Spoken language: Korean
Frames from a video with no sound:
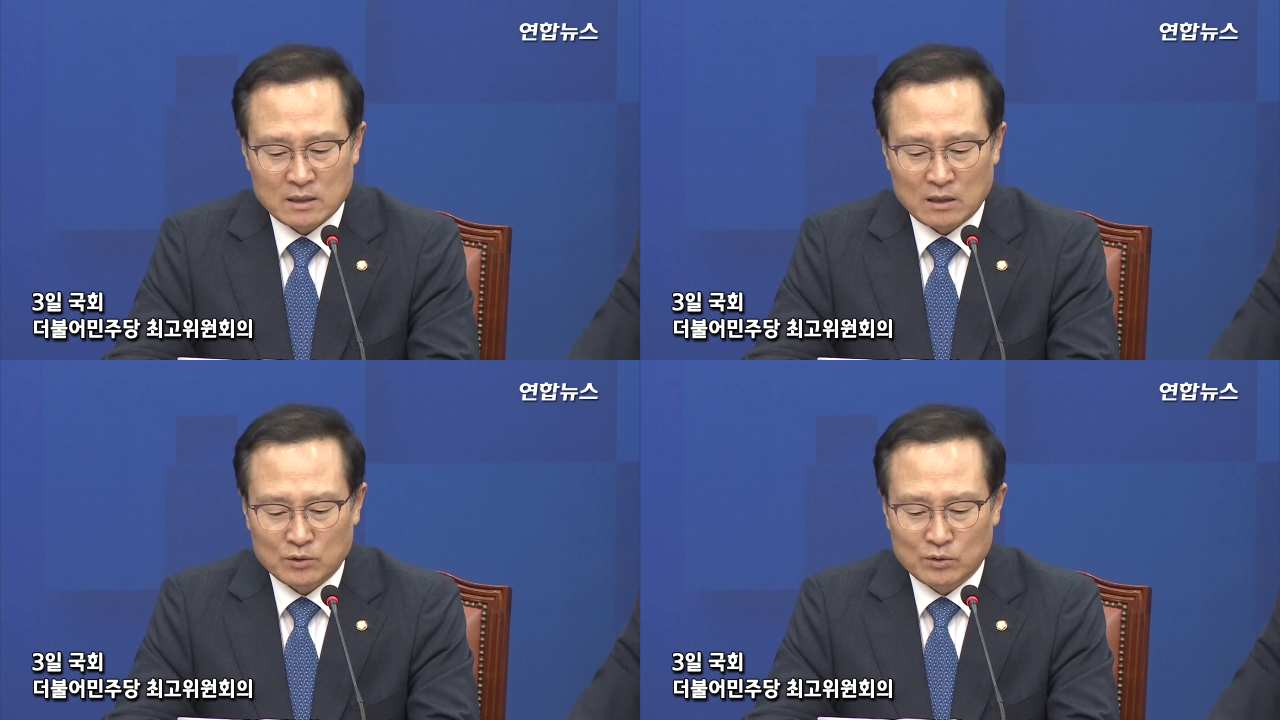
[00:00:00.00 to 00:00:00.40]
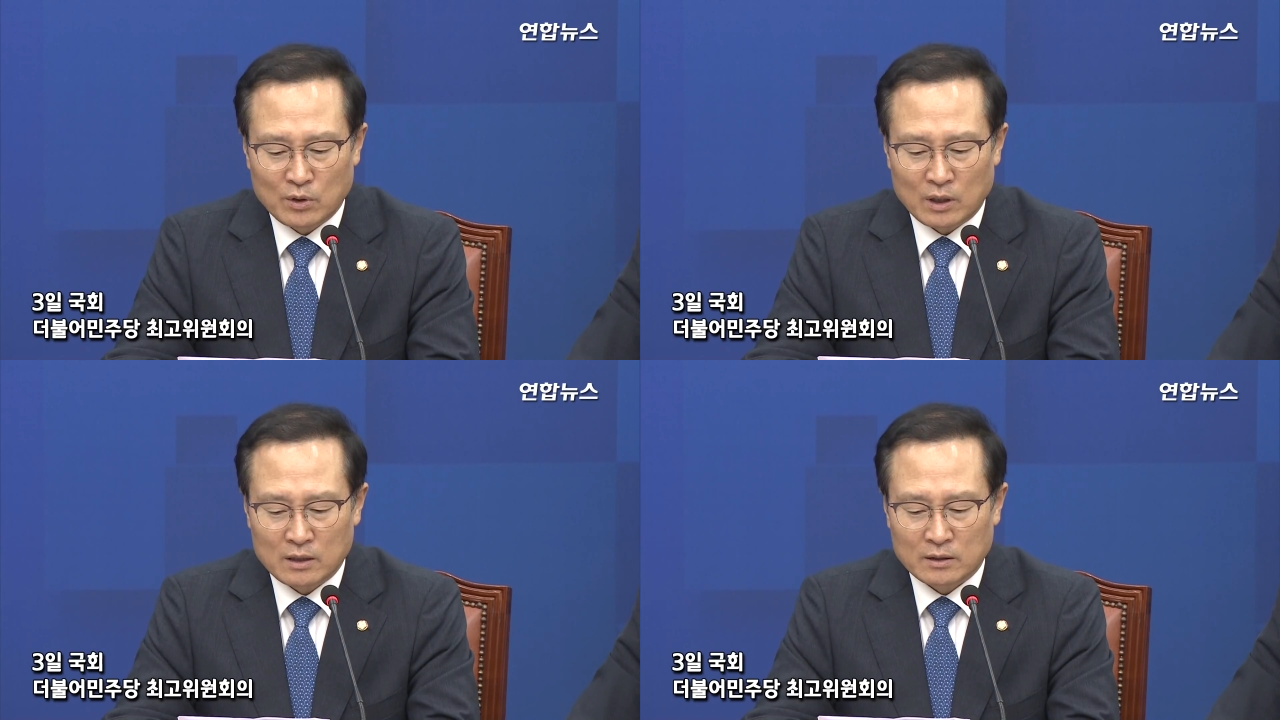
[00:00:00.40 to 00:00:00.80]

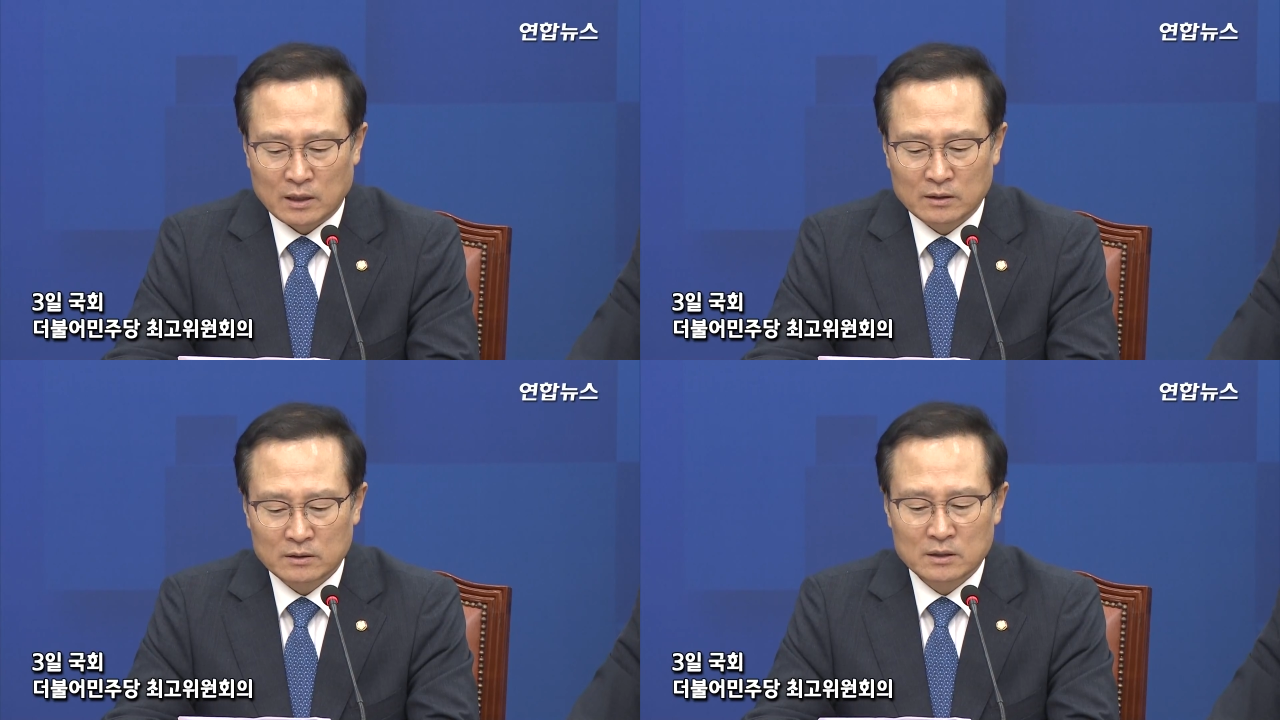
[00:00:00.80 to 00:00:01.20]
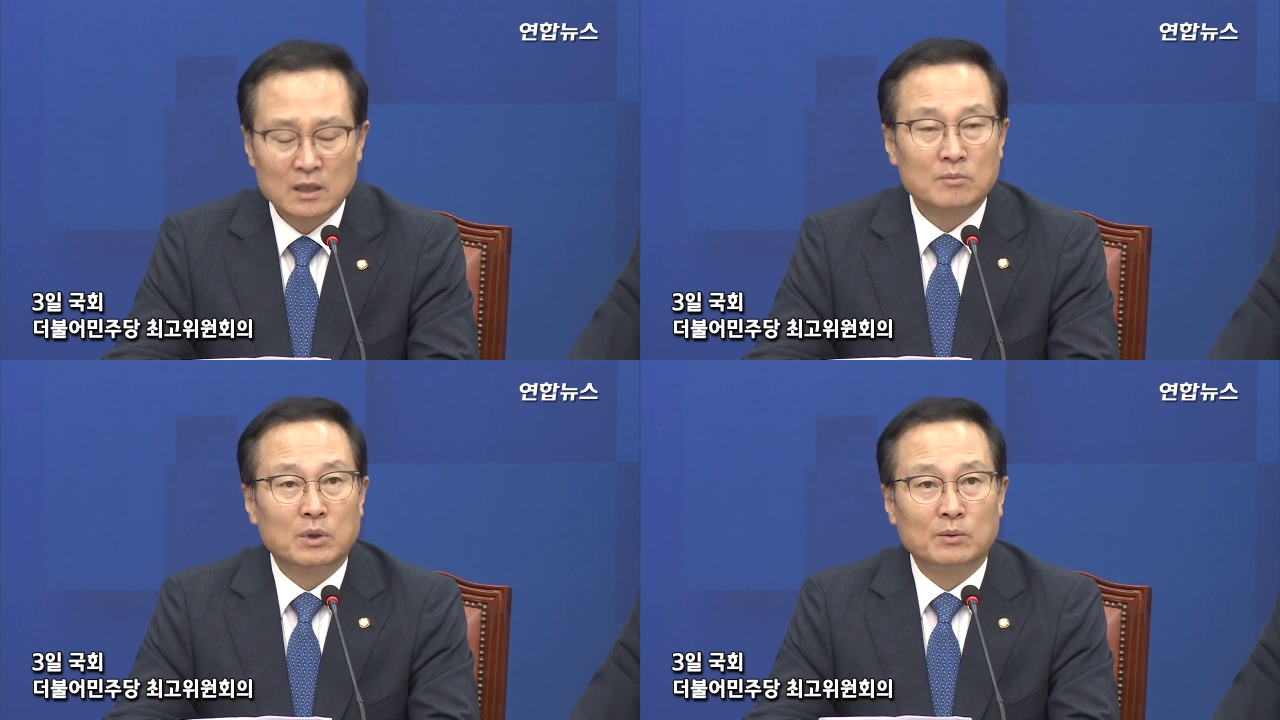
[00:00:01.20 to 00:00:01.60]
사건과 관련한
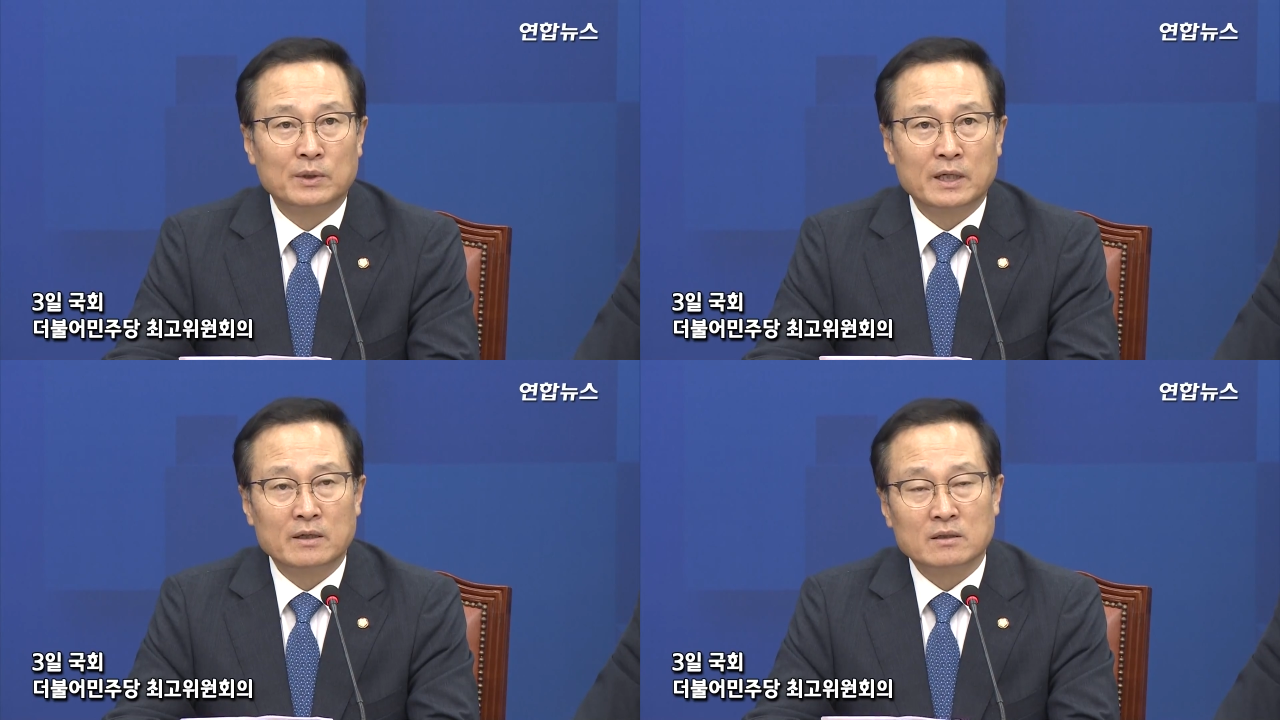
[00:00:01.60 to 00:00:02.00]
법원의